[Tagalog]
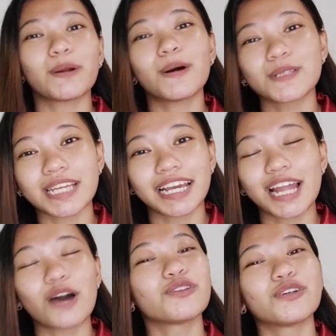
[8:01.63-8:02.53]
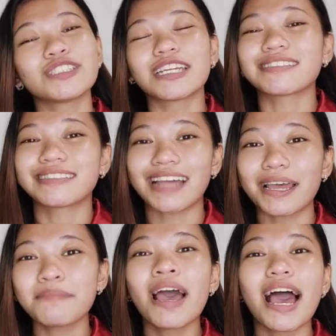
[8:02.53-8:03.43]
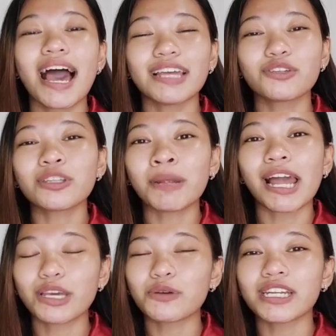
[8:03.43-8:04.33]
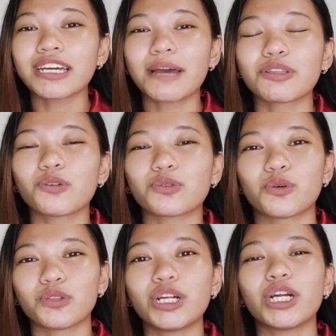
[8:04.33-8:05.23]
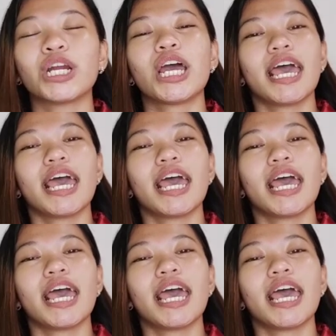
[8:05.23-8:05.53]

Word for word: Pero ako sanay na ako noon that time. At yun to palagi yung ginagamit kong toner.